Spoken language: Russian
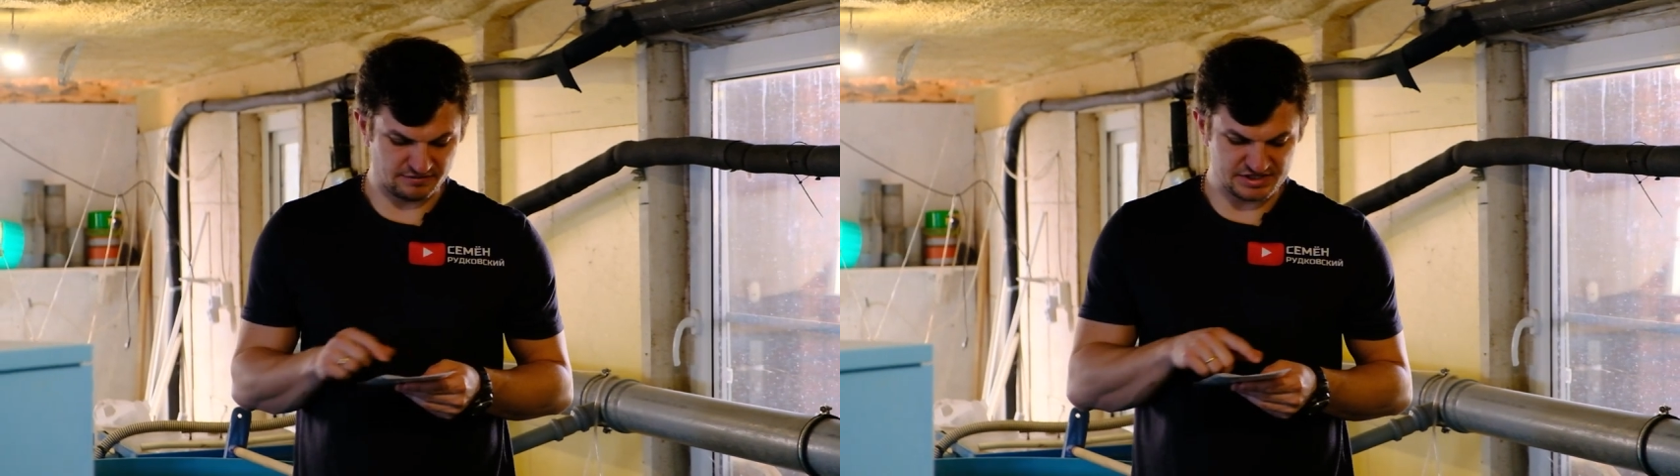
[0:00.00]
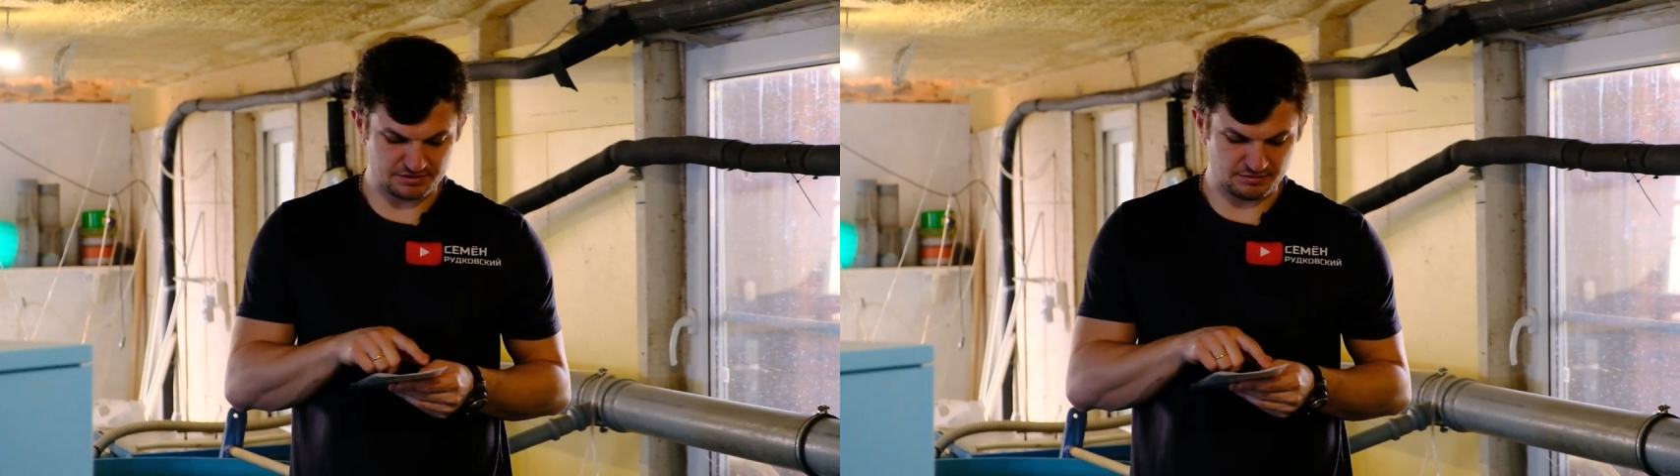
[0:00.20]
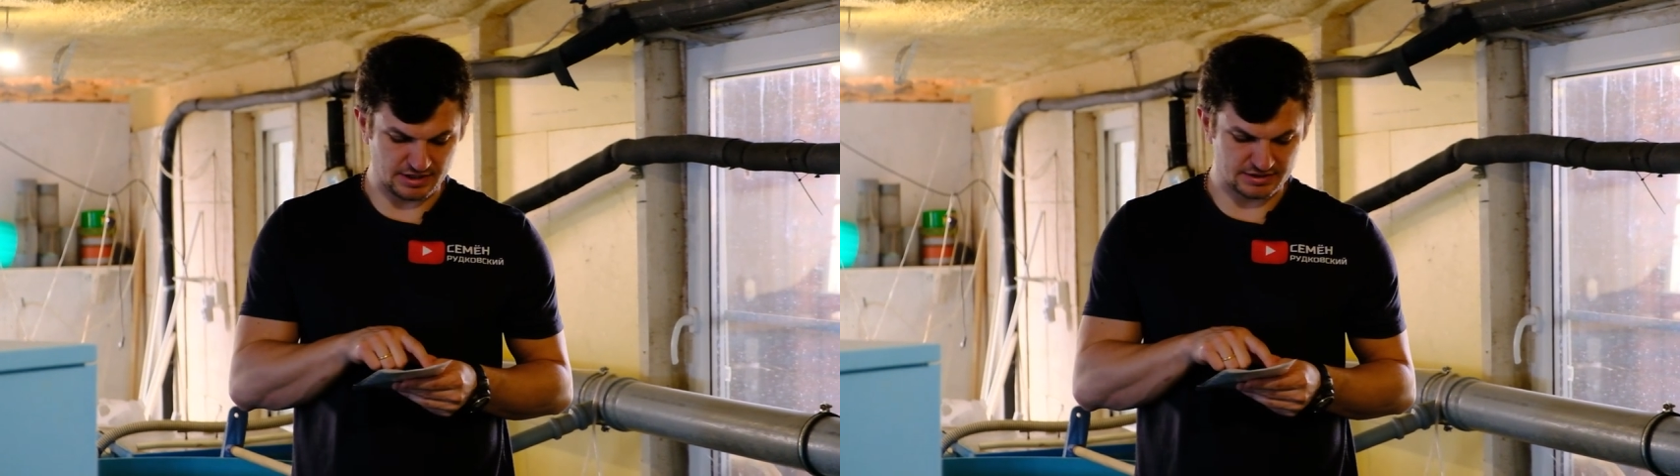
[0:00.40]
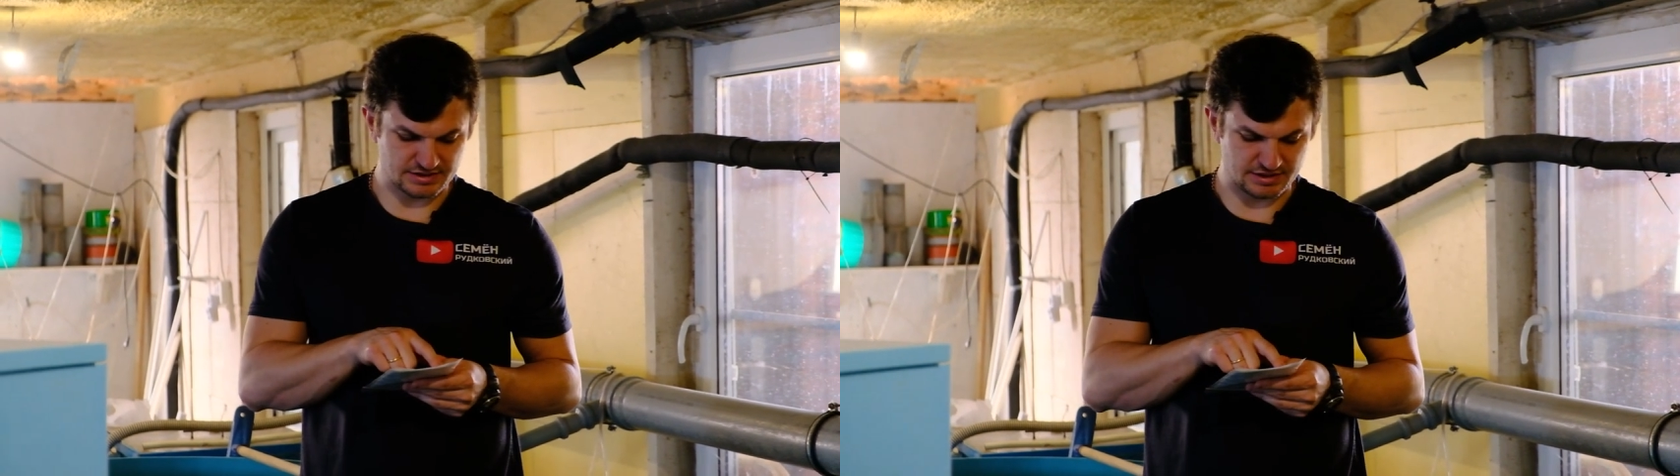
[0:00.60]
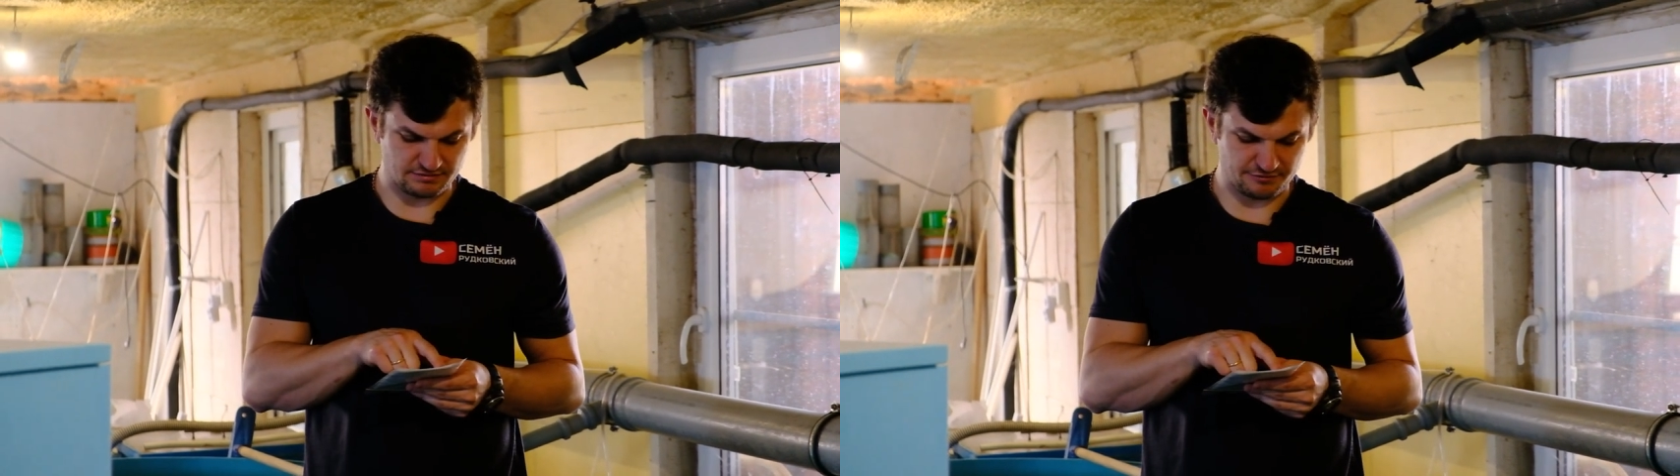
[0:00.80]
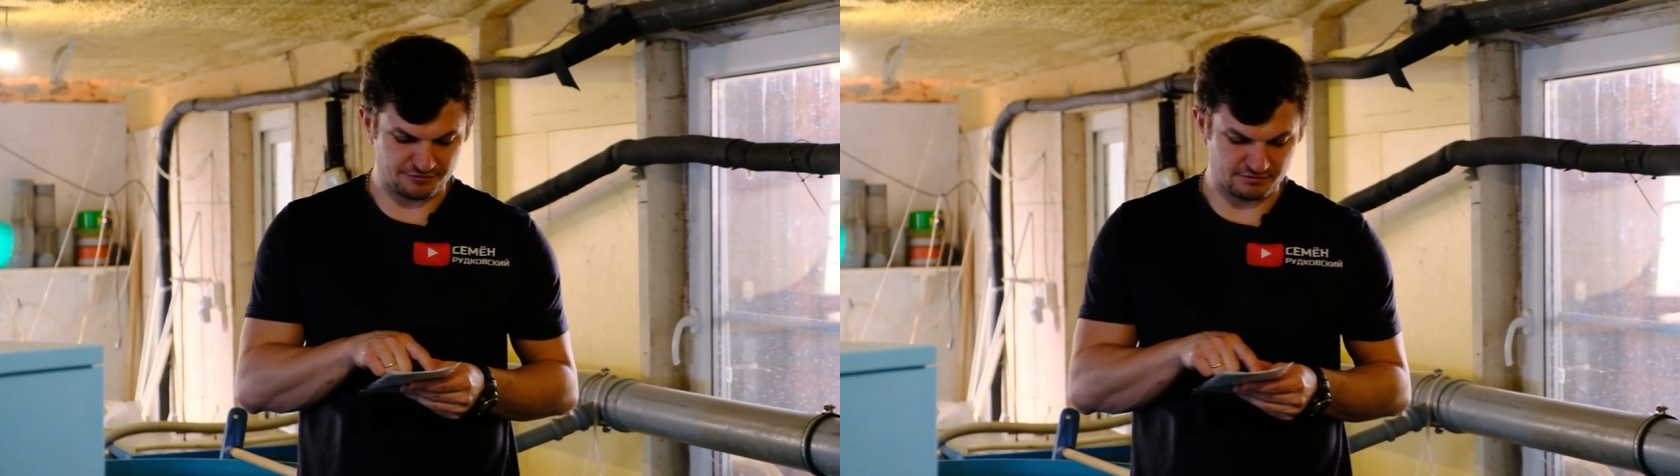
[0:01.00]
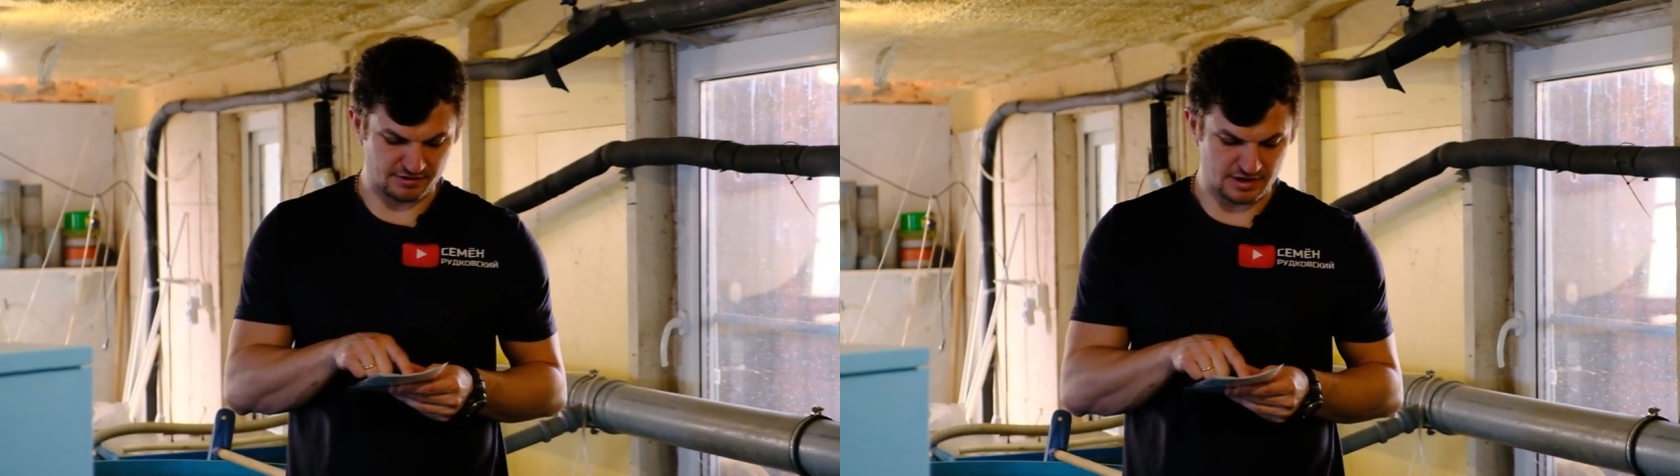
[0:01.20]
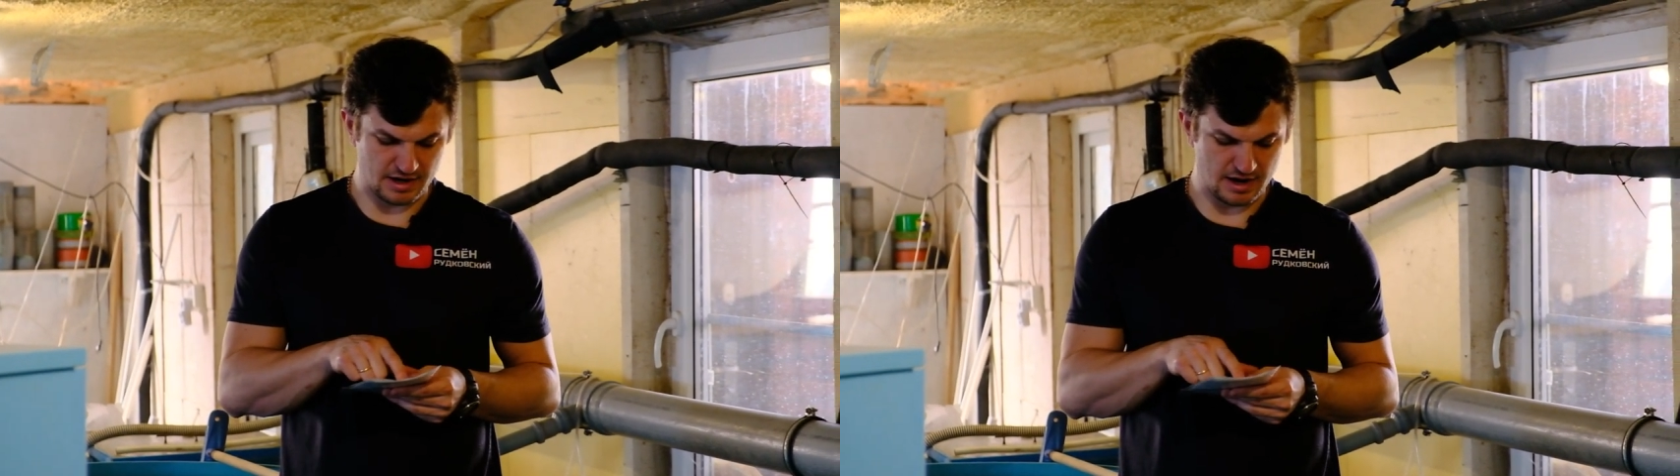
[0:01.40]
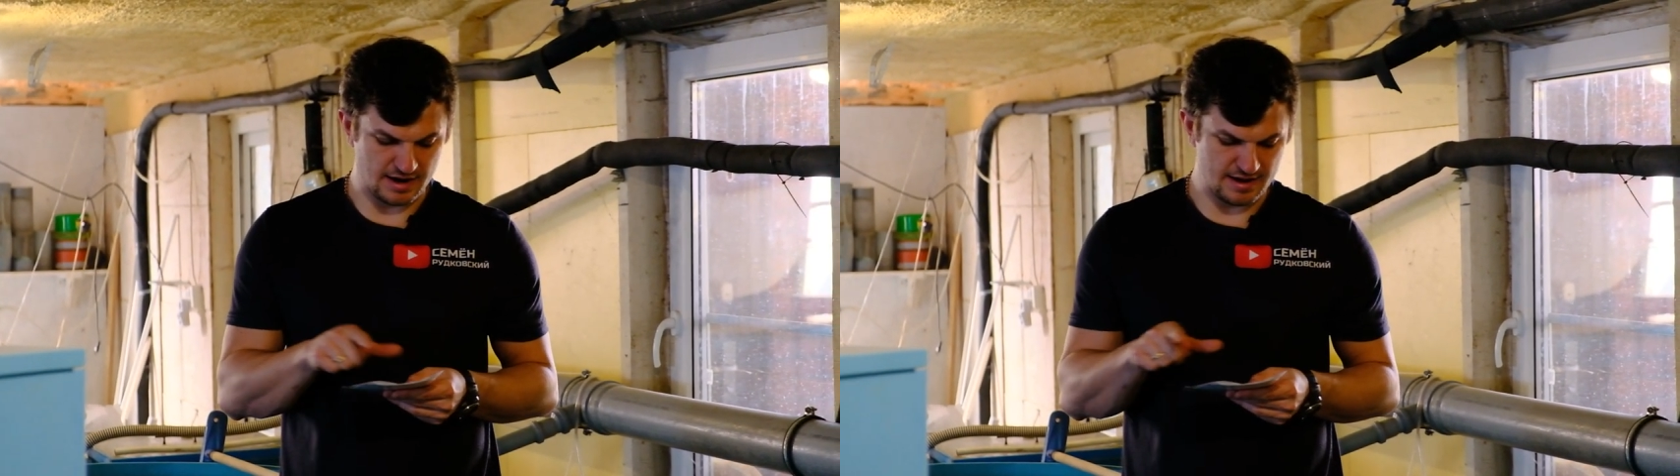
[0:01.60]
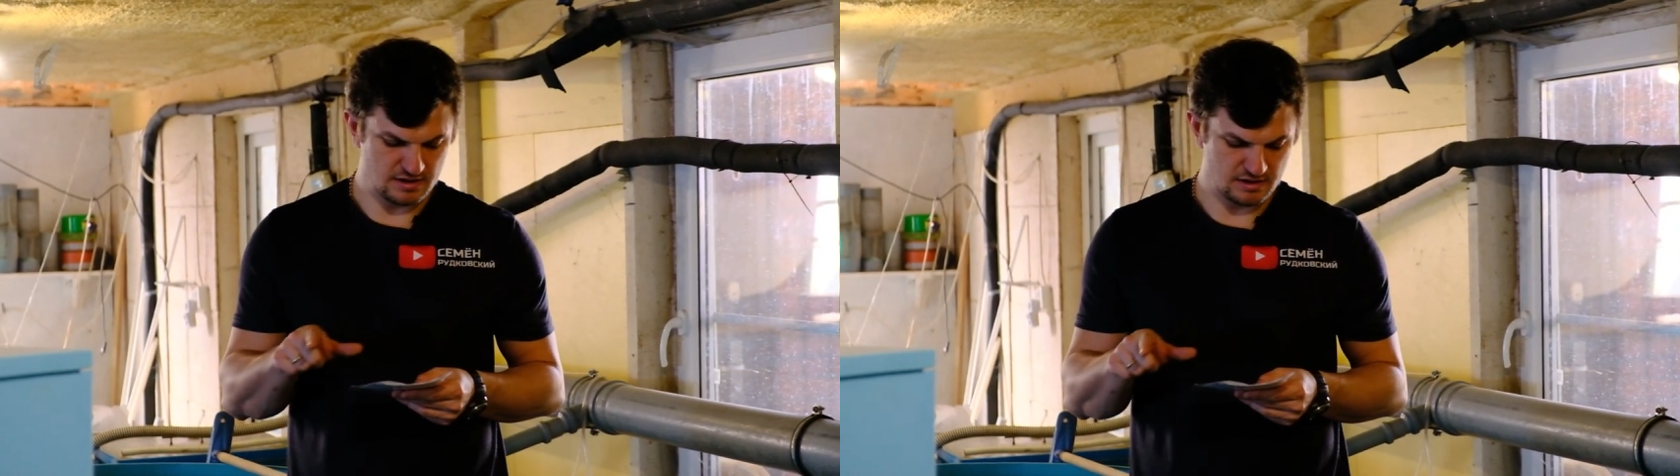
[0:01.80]
18
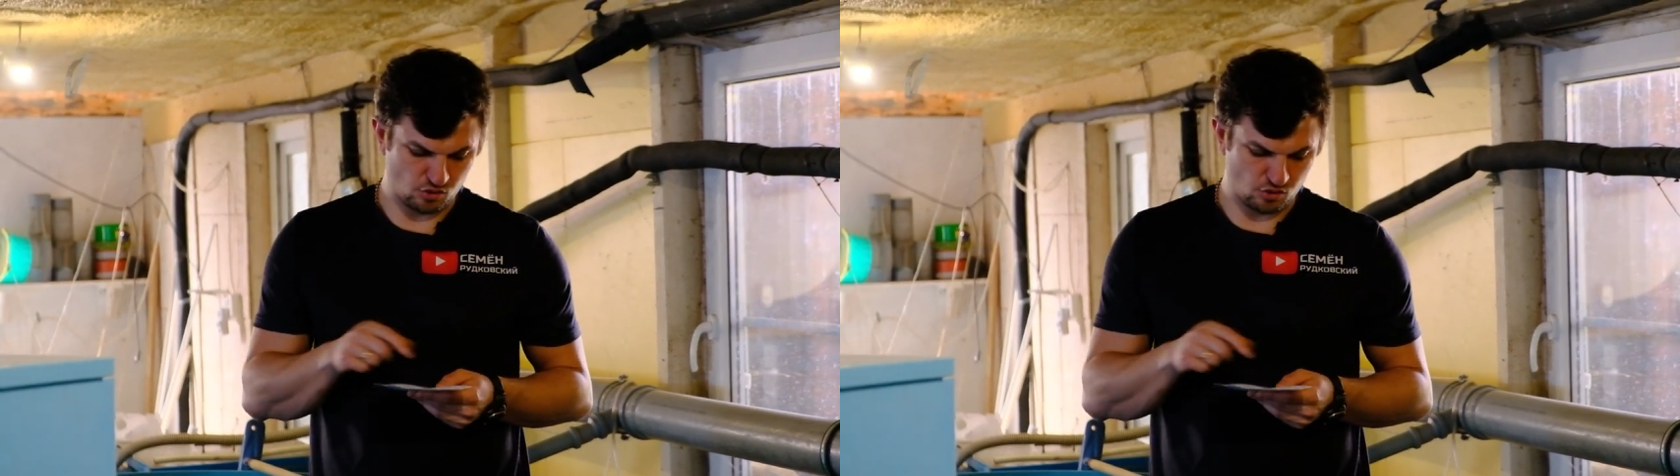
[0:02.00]
февраля.